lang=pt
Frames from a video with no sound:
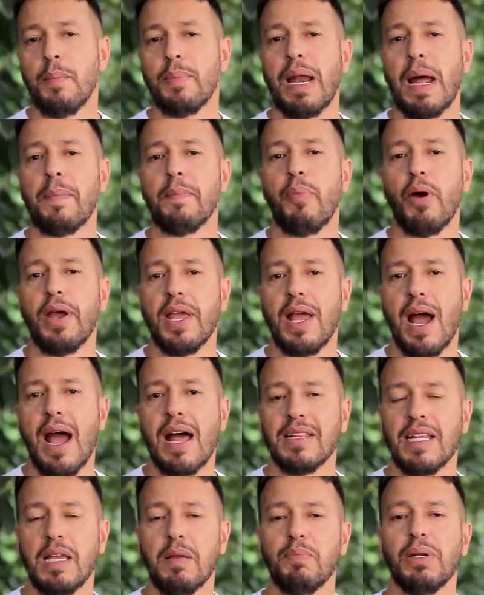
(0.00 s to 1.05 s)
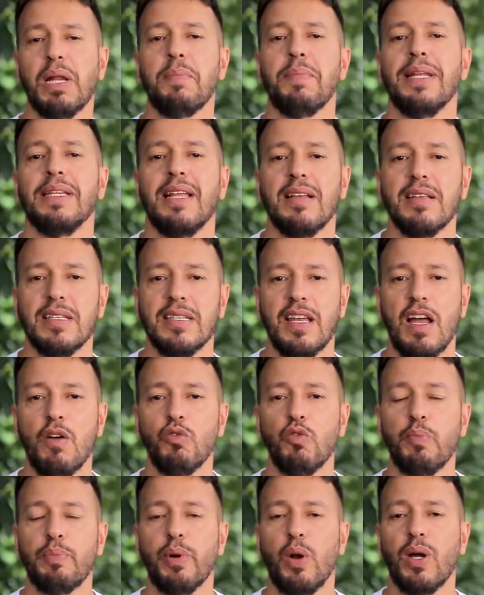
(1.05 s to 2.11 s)
para apoiar na implementação
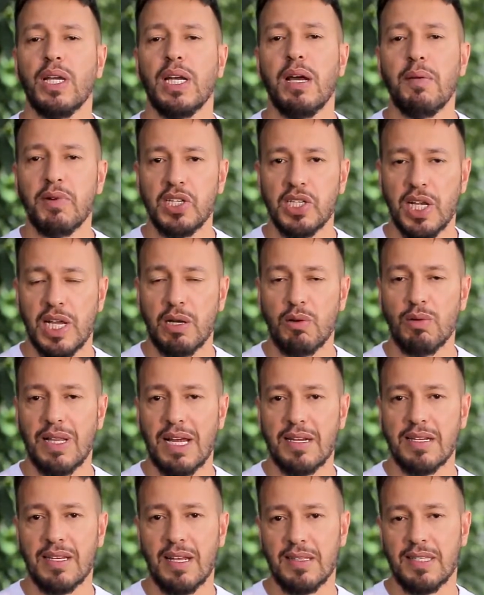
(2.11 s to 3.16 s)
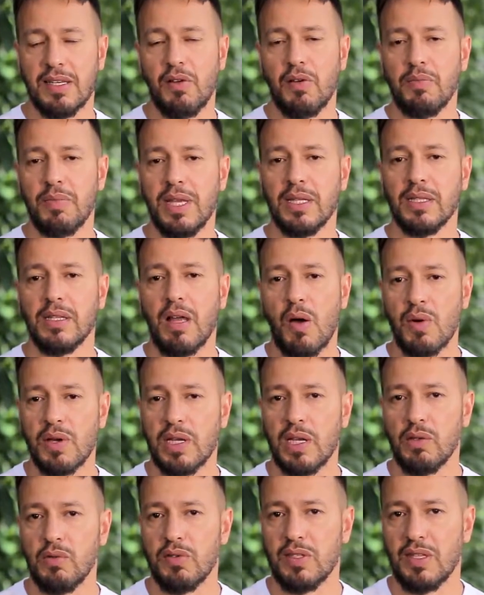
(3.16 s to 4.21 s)
do Programa de Regularização Ambiental
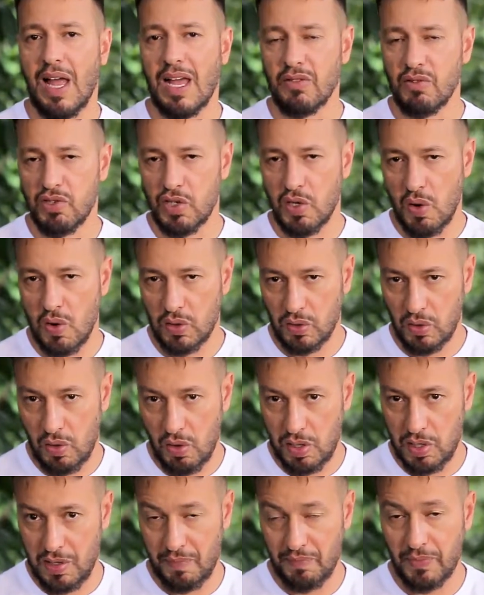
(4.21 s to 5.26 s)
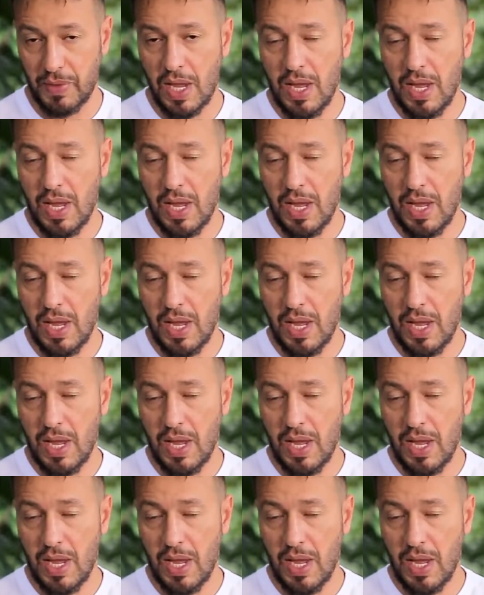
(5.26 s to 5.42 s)
aqui no estado de Rondônia.